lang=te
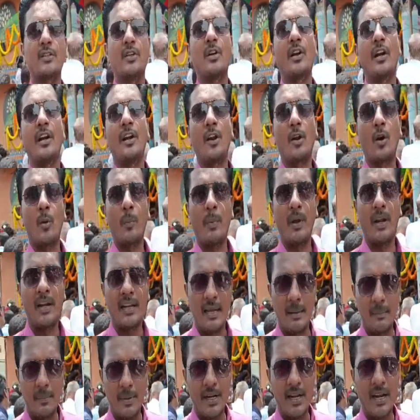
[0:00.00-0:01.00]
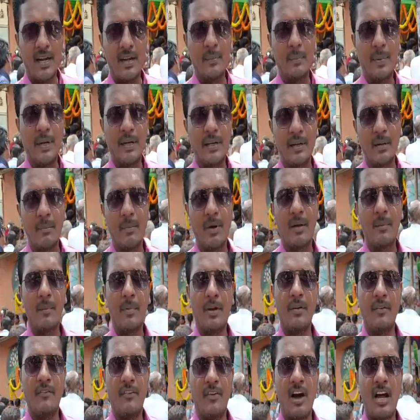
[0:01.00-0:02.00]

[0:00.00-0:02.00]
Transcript: పేరుతో రెండు రూపాయలకే బిర్యానీ పెట్టిన